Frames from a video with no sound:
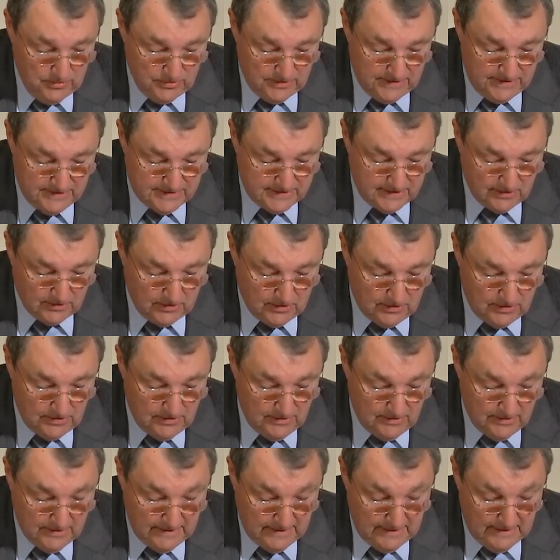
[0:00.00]

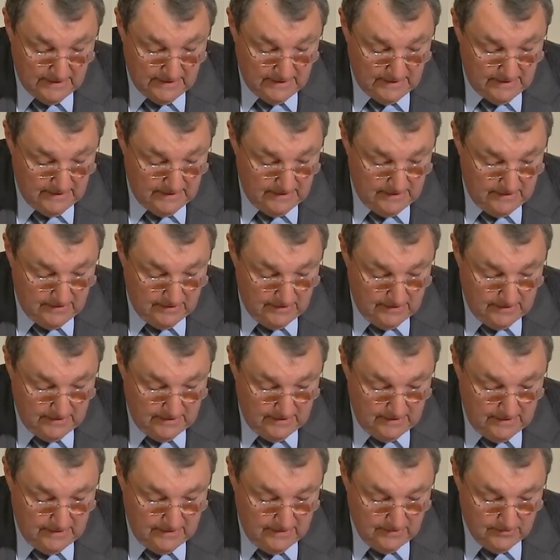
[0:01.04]
glycérol,
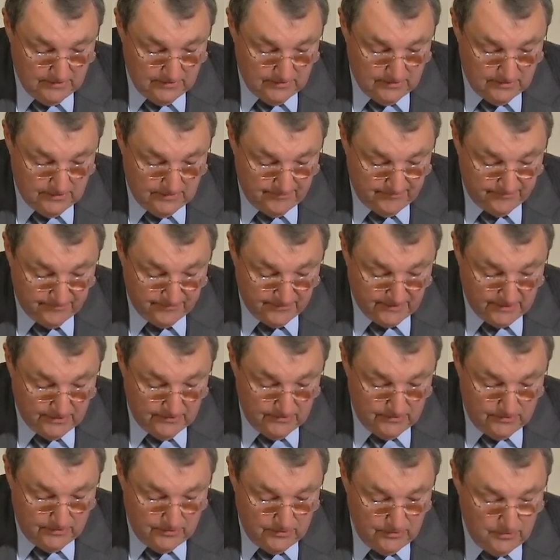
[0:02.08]
et, euh,
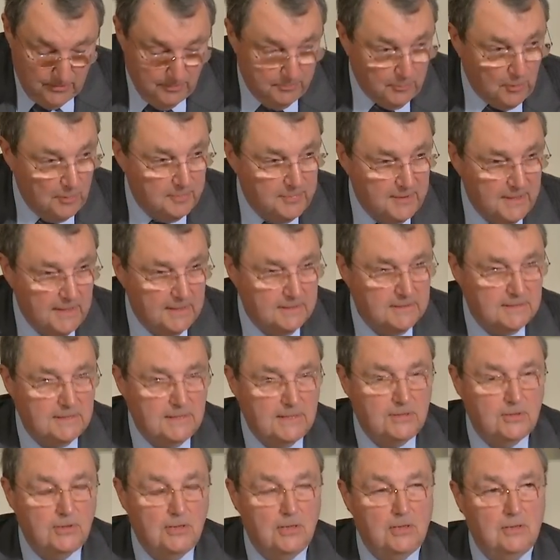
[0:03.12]
le, propylène
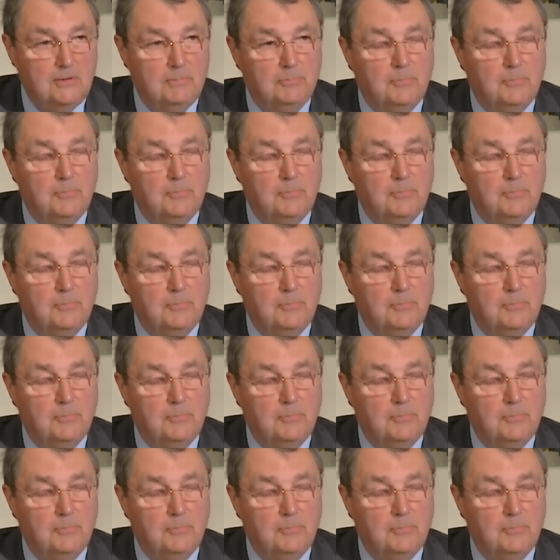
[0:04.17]
glycol.